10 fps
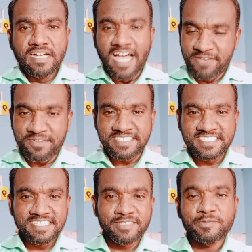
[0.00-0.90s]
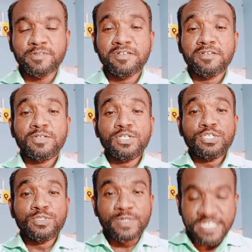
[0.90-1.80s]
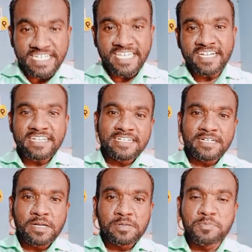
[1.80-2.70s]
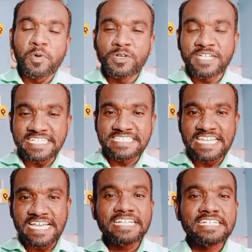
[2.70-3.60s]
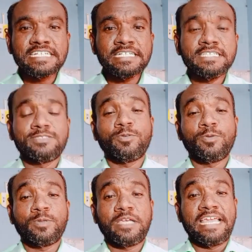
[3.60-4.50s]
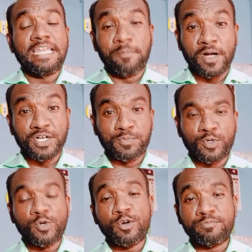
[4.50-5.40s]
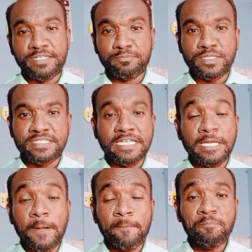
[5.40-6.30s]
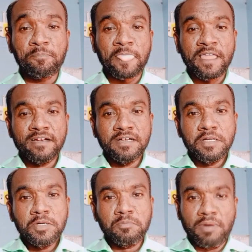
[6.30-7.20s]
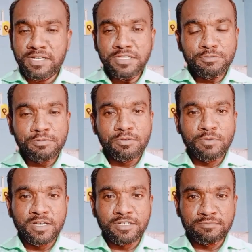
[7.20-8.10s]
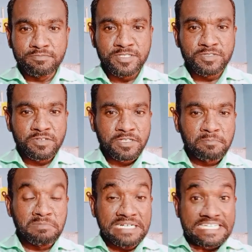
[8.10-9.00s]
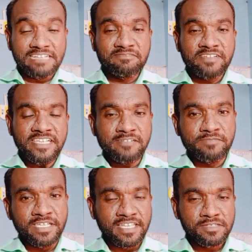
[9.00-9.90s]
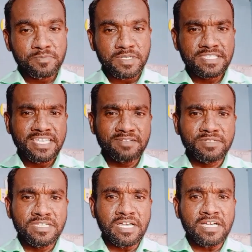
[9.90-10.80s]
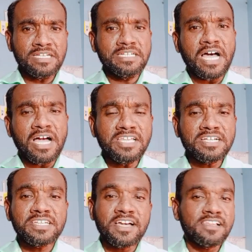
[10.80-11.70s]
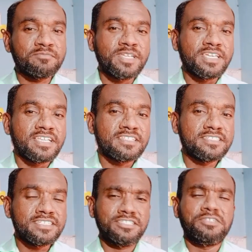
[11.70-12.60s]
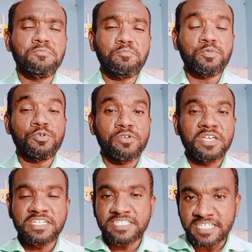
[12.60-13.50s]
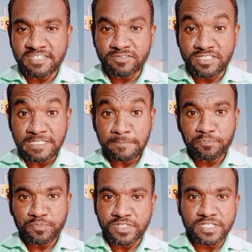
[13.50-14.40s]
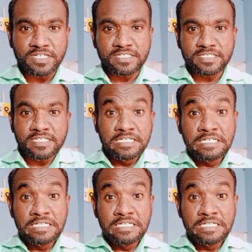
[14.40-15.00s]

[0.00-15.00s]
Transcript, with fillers: ஹாய் ஃப்ரெண்ட்ஸ் ஸோ இன்றைக்கான போட்காஸ்ட்டில் ஸோ என்ன பார்க்க போகிறோம் அப்படின்னு பார்த்தீங்கன்னா மருத்துவ உலகம் அப்படின்னு சொல்லிட்டு மெடிக்கல் ஃபீல்டு அப்படிங்கிறது பார்த்தீங்க அப்படின்னா நாளுக்கு நாள் அப்படிங்கிறது இம்ப்ரூவ் ஆகிக்கிட்டே வந்துட்டு இருக்குது